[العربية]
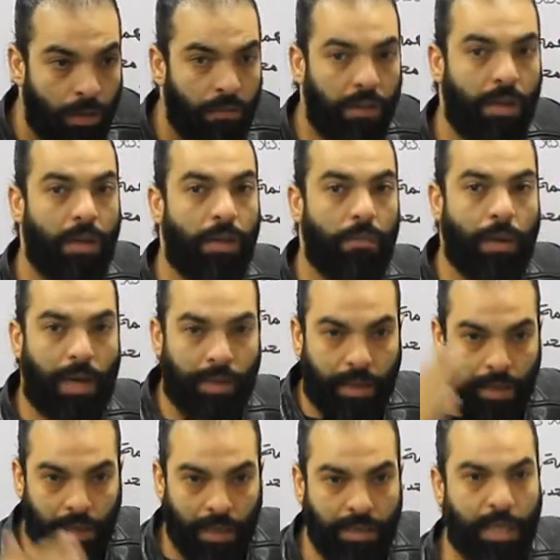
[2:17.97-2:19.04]
في بعد
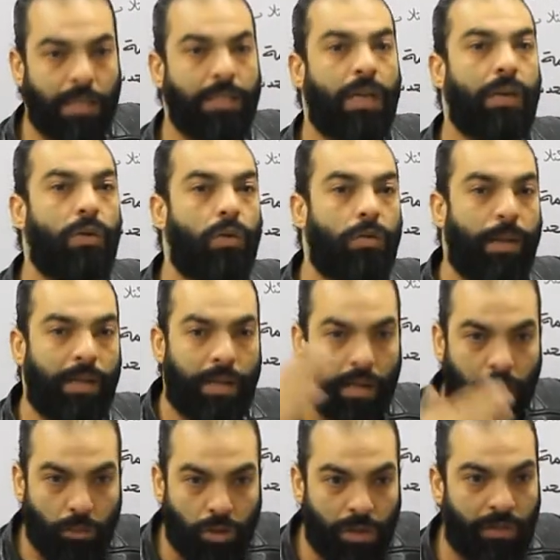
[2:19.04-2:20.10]
كده جه سعد زغلول بعد كده
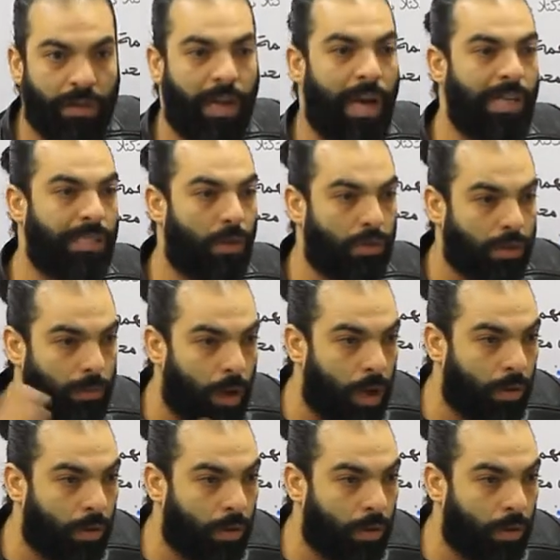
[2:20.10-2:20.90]
جه مصطفى النحاس لو تسمعوا